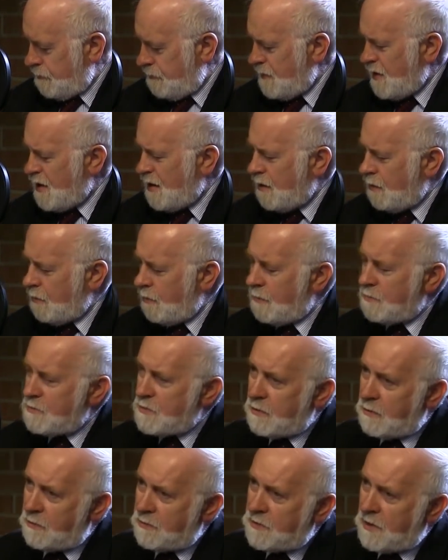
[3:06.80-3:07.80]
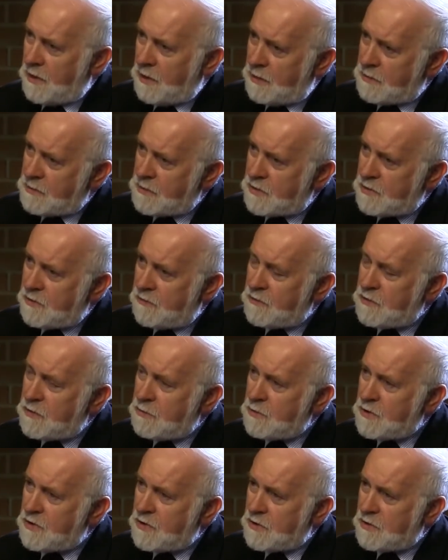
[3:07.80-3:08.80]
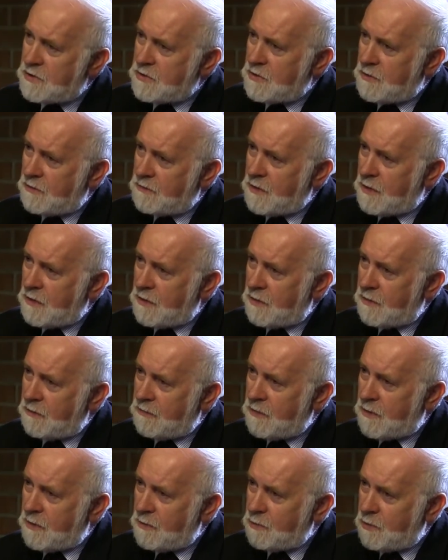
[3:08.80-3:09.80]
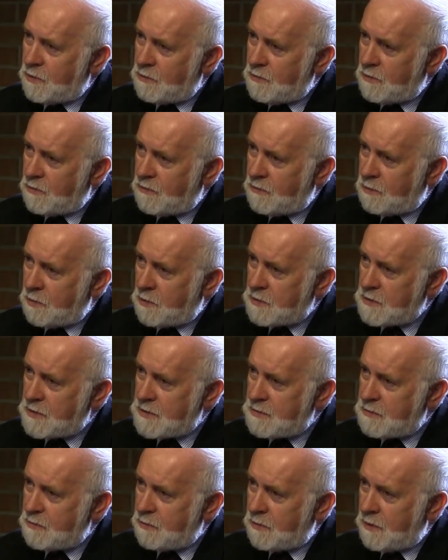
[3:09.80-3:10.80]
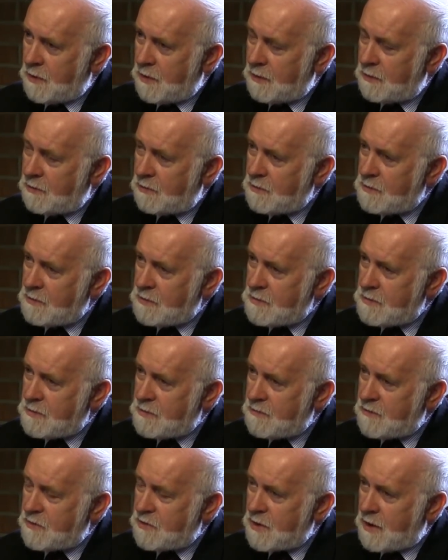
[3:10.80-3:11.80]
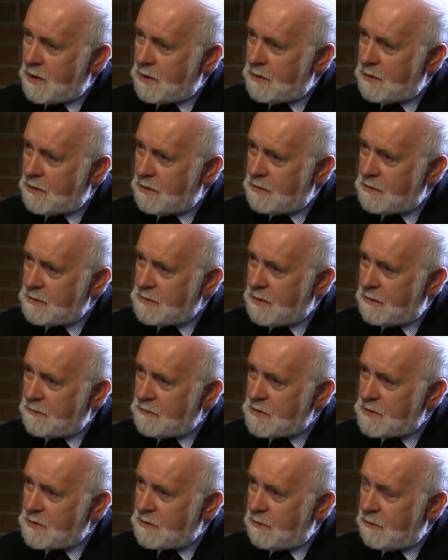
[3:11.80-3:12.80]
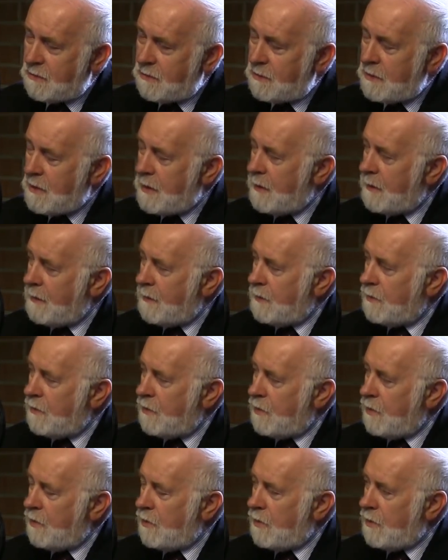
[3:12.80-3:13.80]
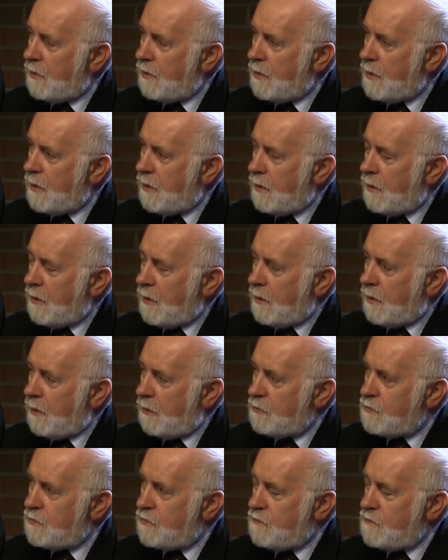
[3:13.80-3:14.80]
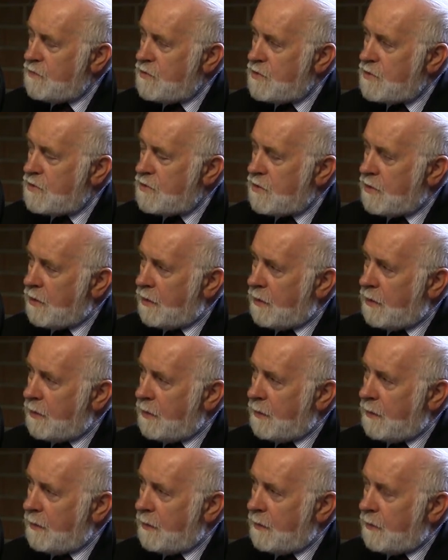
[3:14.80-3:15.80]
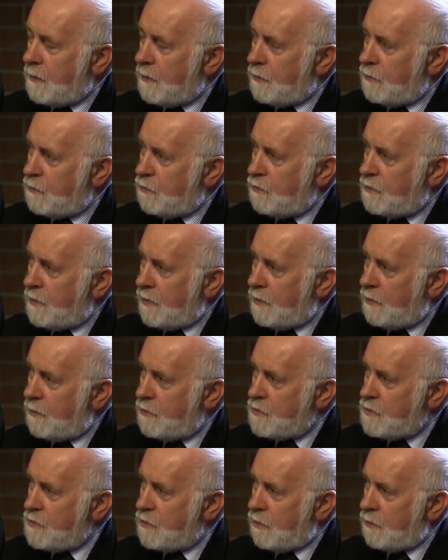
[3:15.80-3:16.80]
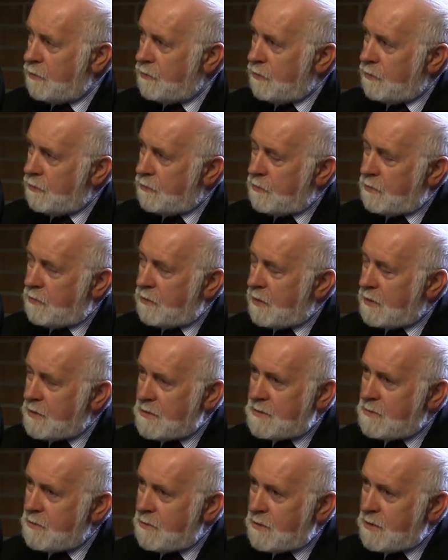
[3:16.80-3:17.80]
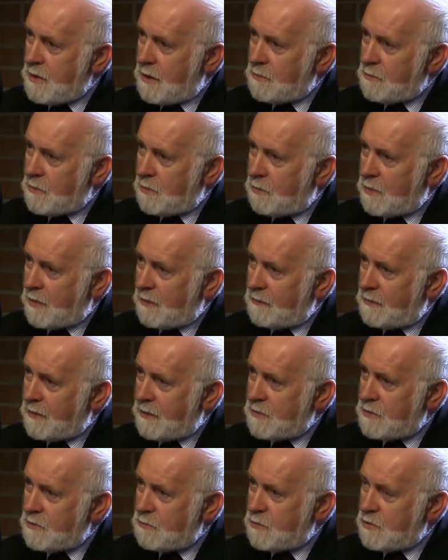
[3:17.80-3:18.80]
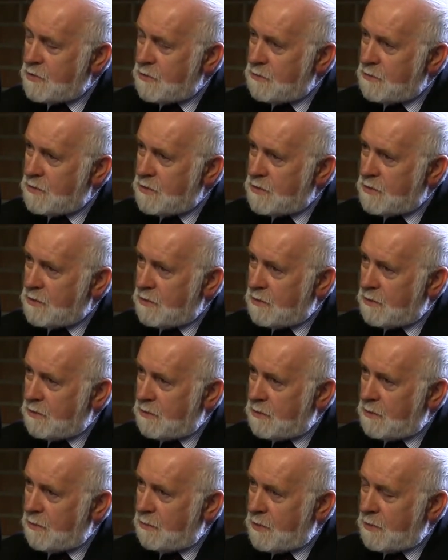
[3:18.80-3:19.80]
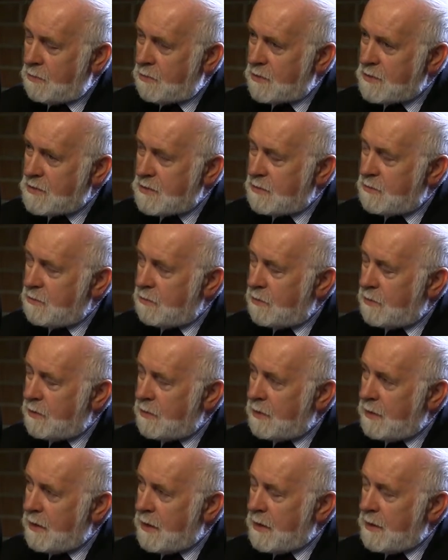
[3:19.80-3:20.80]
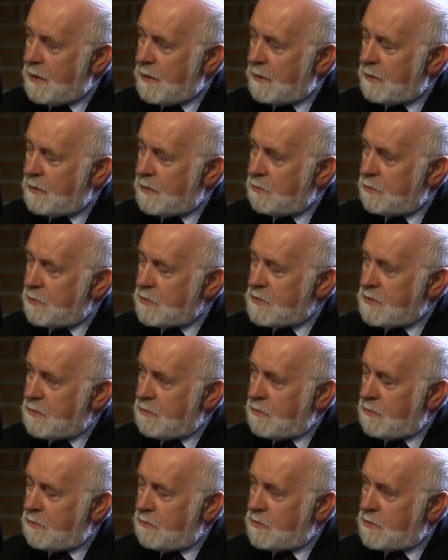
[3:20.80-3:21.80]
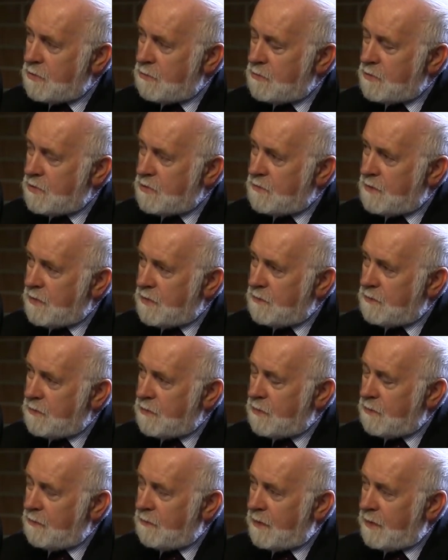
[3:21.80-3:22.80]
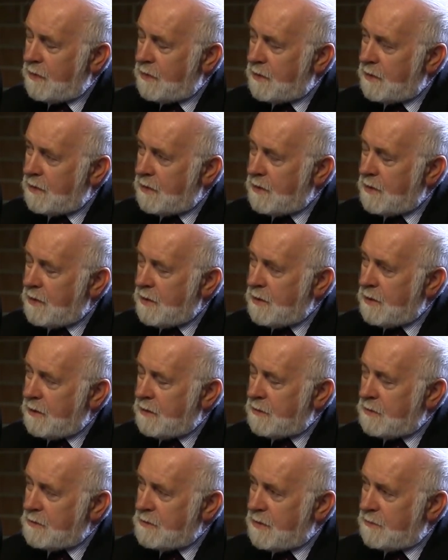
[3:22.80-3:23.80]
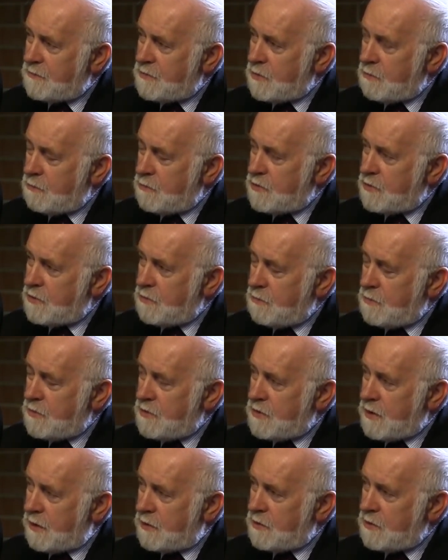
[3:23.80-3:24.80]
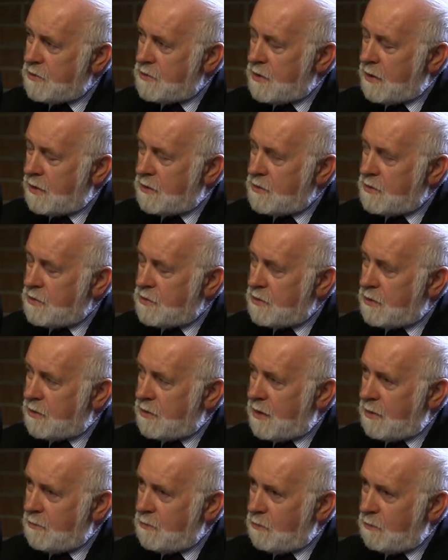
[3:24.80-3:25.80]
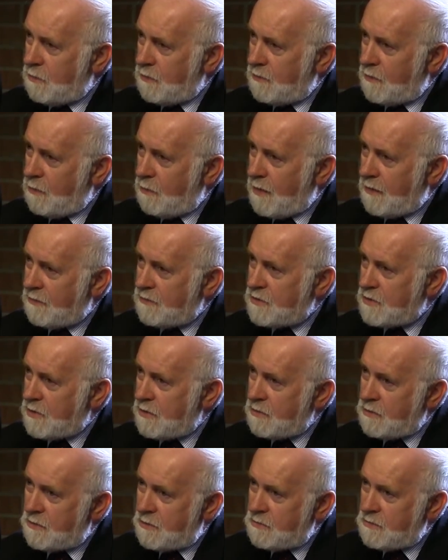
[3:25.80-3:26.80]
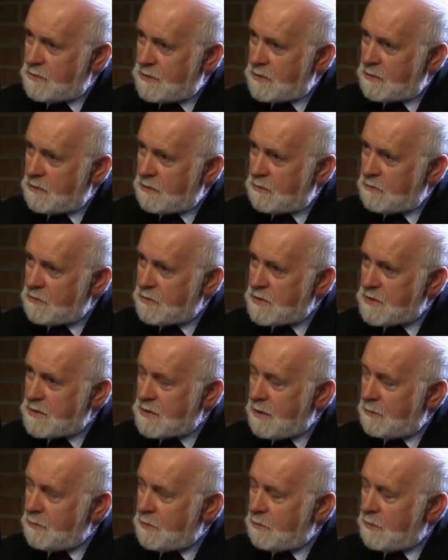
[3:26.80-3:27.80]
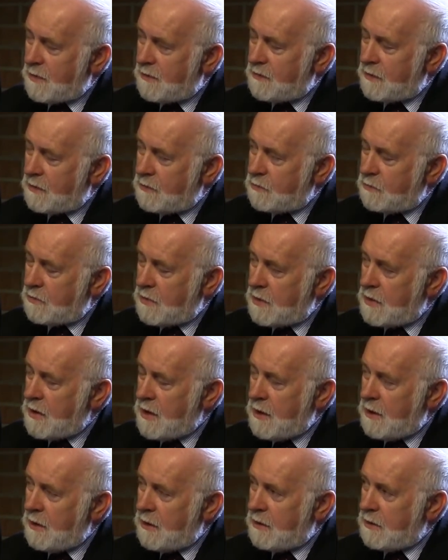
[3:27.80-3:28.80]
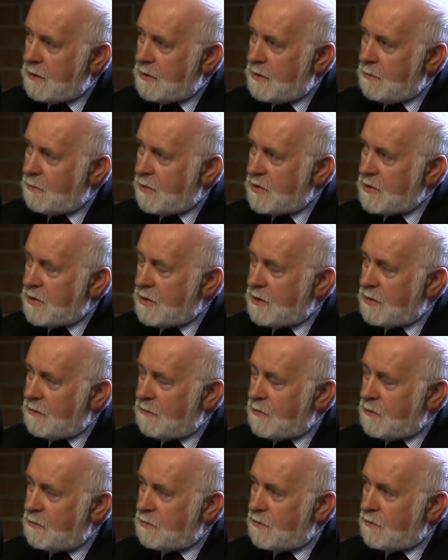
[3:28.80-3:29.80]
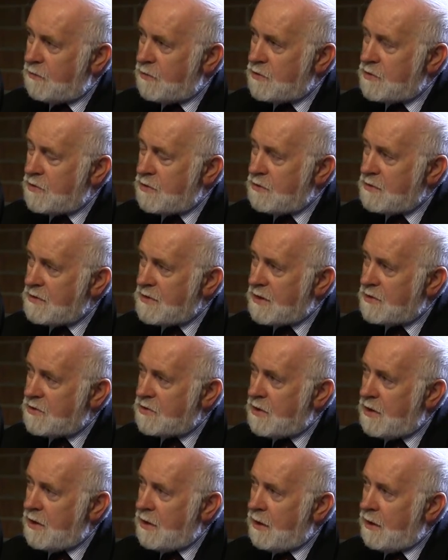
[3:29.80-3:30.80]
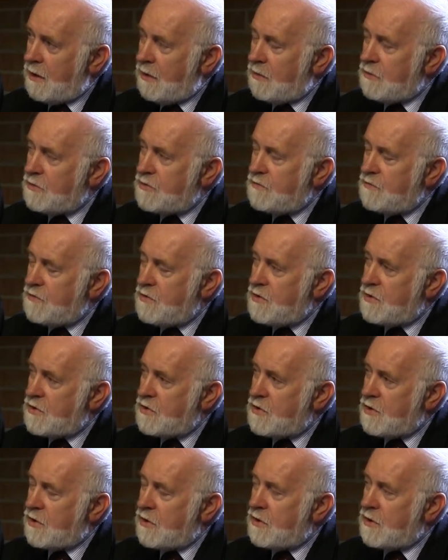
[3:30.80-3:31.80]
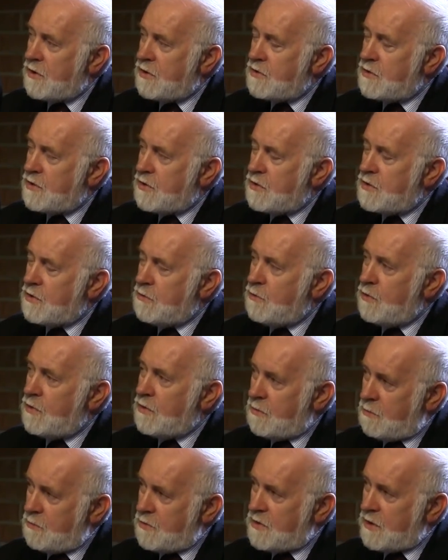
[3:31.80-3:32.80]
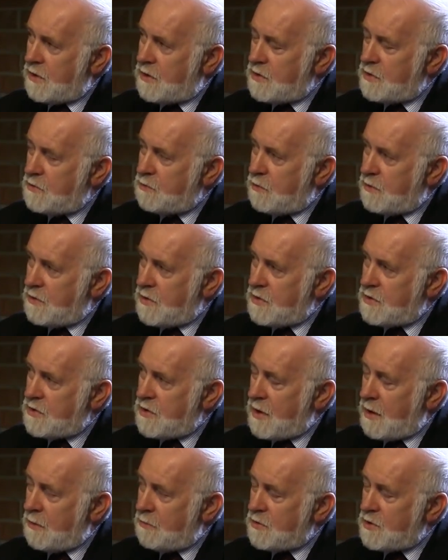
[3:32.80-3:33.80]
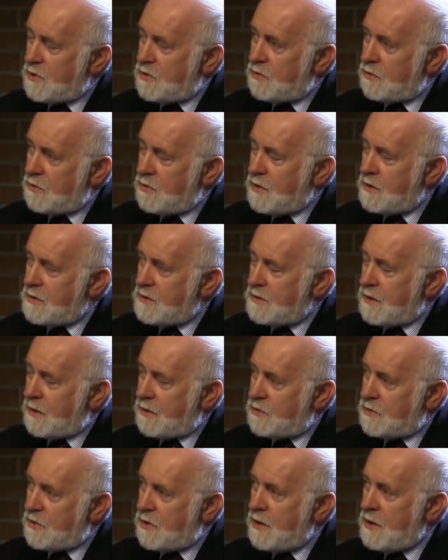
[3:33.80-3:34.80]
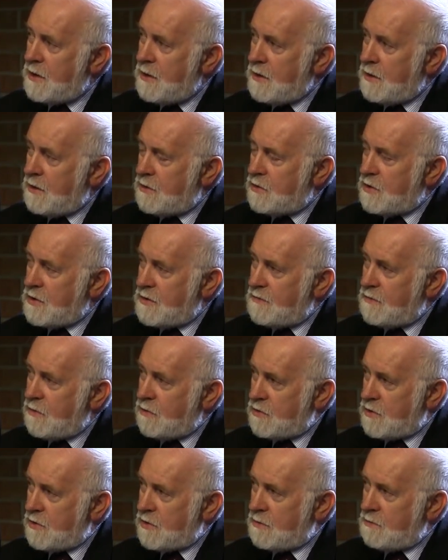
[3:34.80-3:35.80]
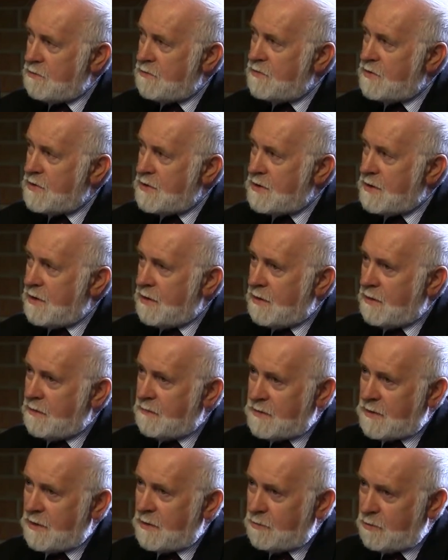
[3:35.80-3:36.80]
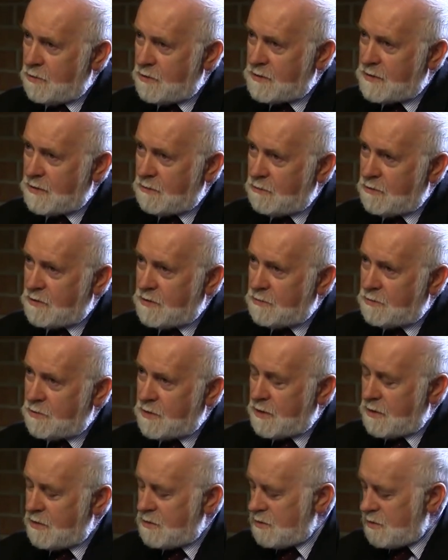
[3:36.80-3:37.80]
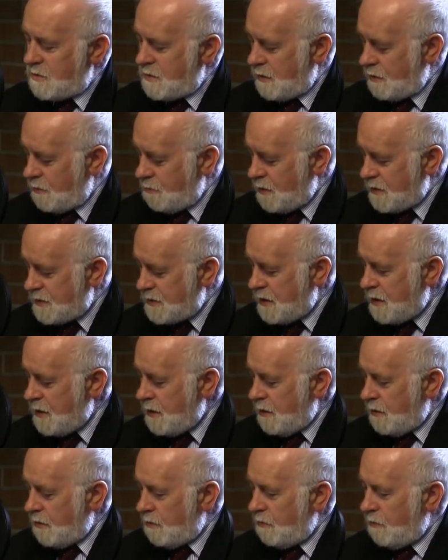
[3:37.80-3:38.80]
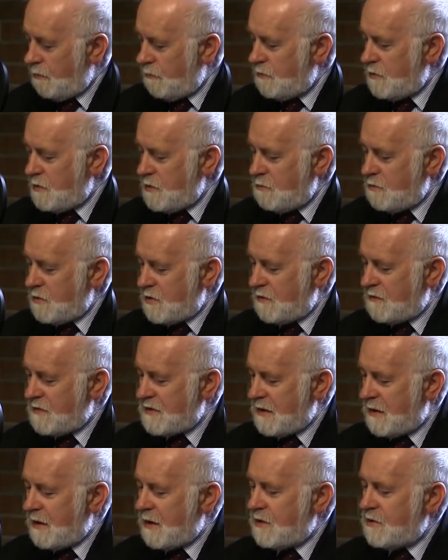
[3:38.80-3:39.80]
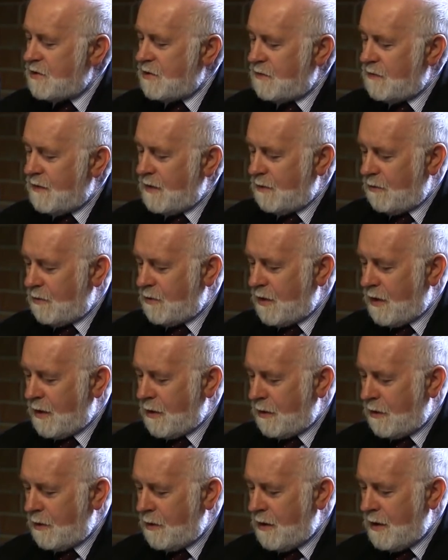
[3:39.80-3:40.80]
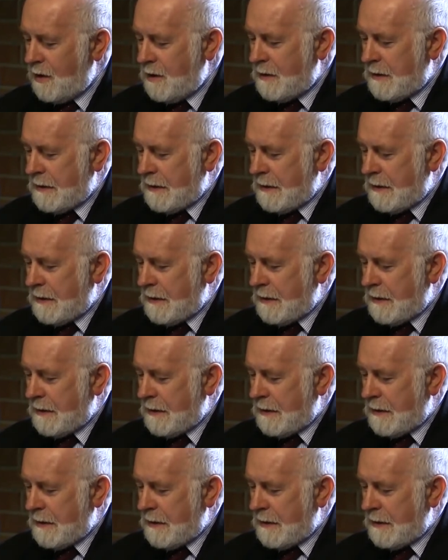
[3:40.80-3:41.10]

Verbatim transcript: Nie, no absolutnie nie. Znaczy widzimy, że, że wiele, wiele podmiotów protestuje. To jest zwyczajne zjawisko i oczywiście Y, tutaj chodzi o to, to tak z sądami, prawda, że muszą być y, dobre procedury, te procedury muszą być weryfikowalne, zawsze musi być jakieś, jakieś gremium odwoławcze, no i tu z tego korzystamy, prawda? Tutaj y, nie ma żadnych wątpliwości. To znaczy, oczywiście, że, że, że mogą być jakieś podejrzenia, przecież to nie jest tak, że, że jest wniosek, żeby wszystkie w całej Polsce głosy przeliczyć. Natomiast no, widzimy, że w Senacie dwa okręgi